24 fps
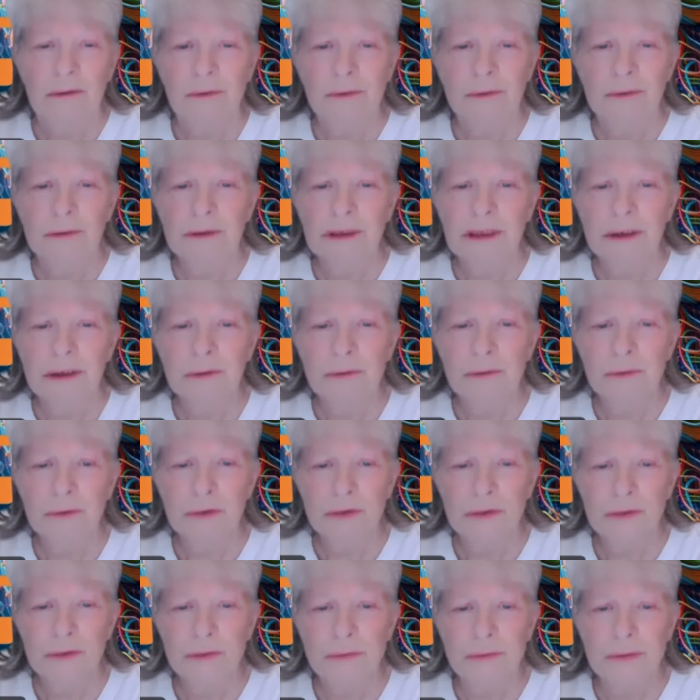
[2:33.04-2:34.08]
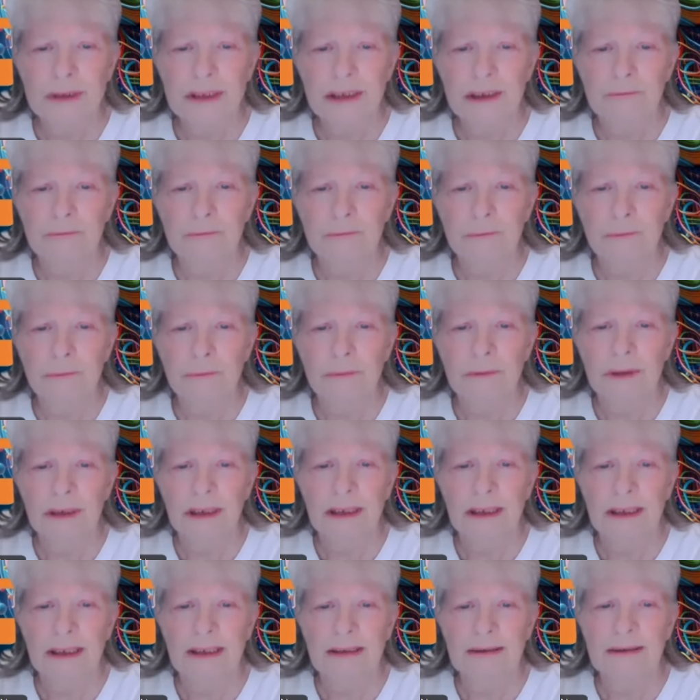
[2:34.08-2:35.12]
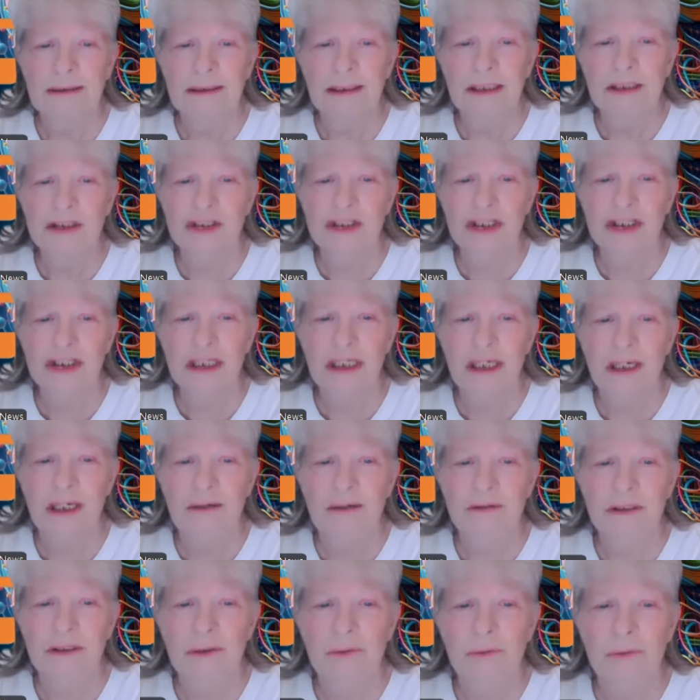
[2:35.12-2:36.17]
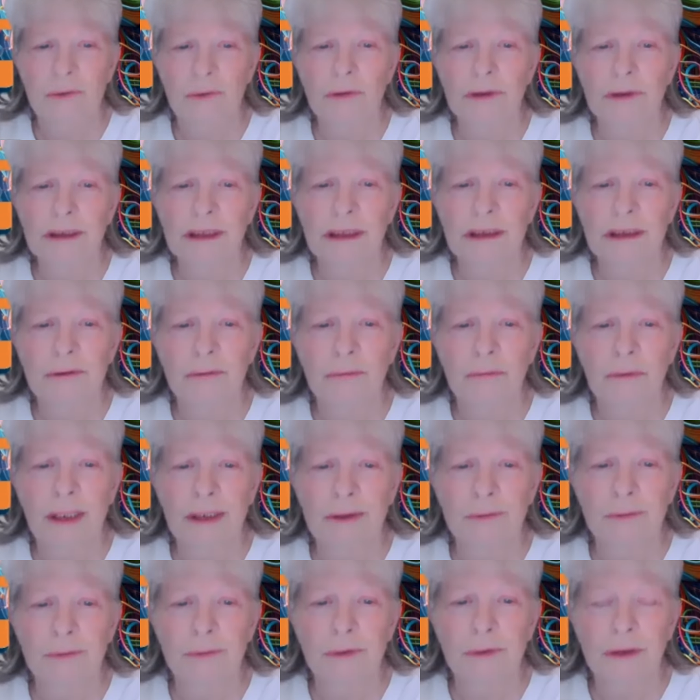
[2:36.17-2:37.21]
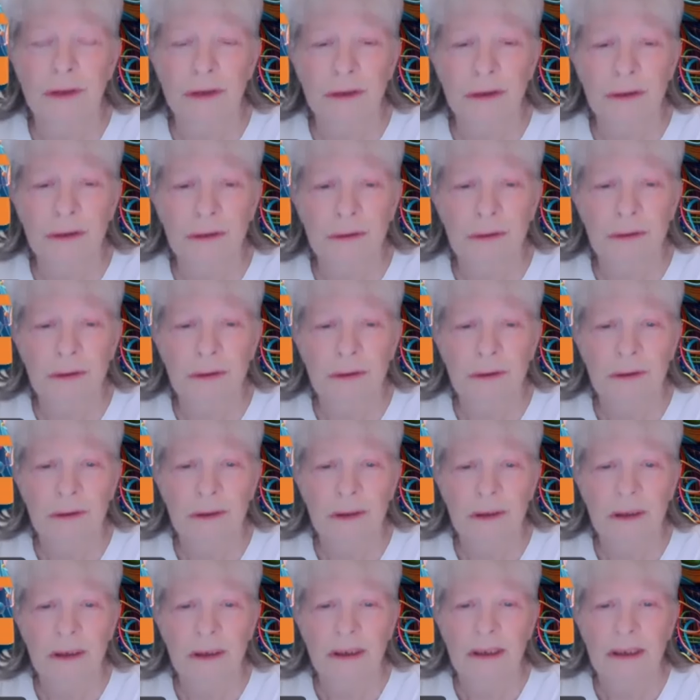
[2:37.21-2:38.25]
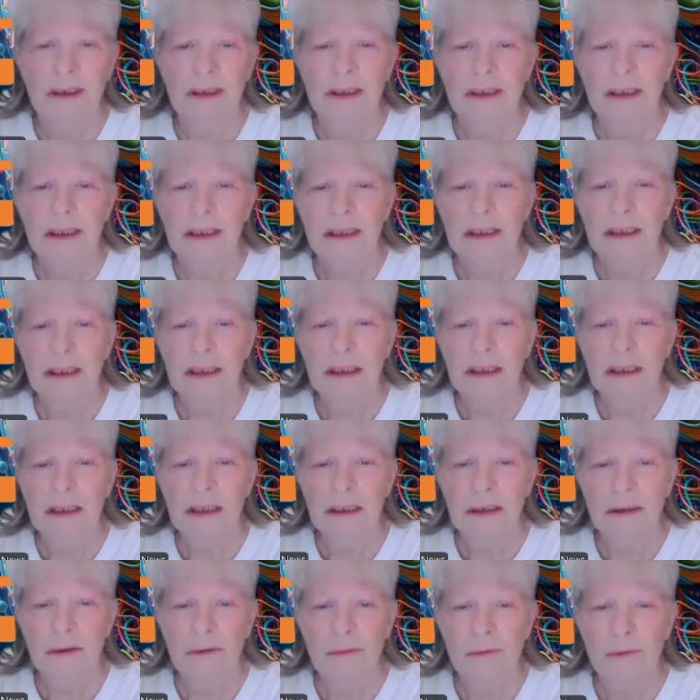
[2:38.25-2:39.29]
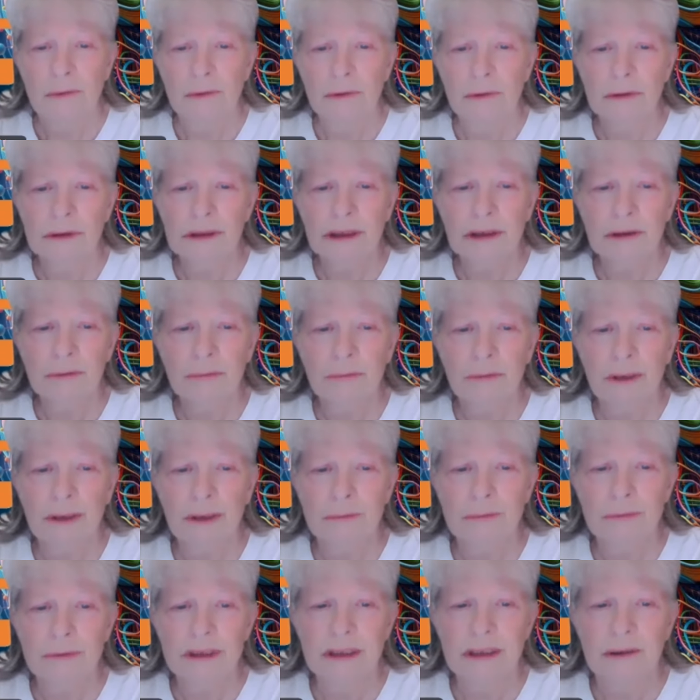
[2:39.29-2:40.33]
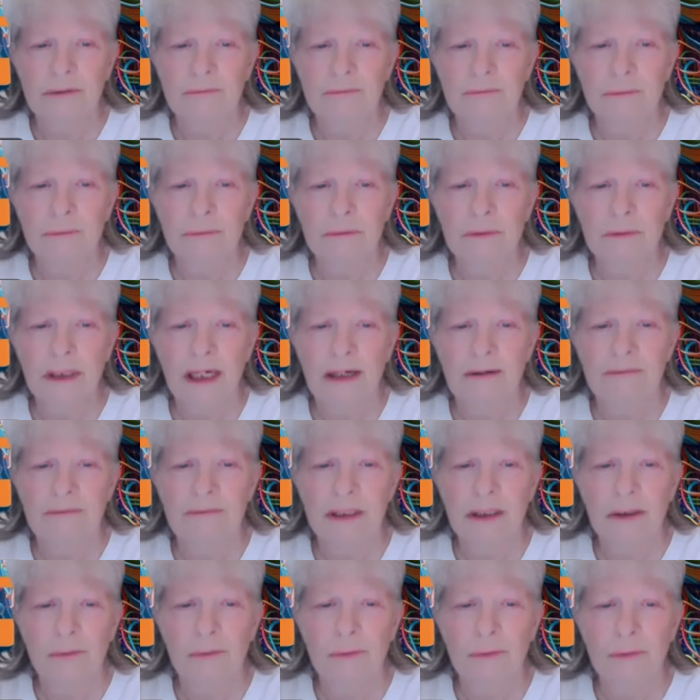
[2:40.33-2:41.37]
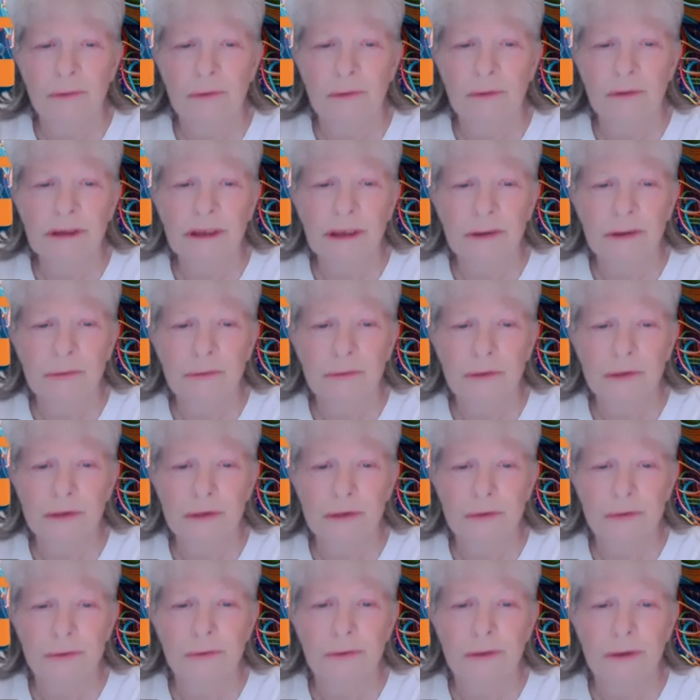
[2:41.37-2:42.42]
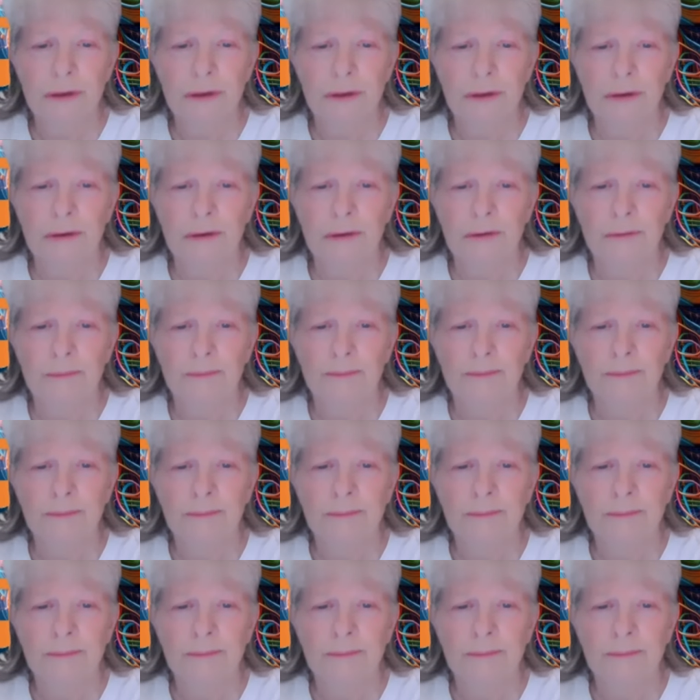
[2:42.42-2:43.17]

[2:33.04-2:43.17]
Le côté gauche du cerveau interagit avec le côté droit du corps et le côté droit du cerveau avec le côté gauche du corps.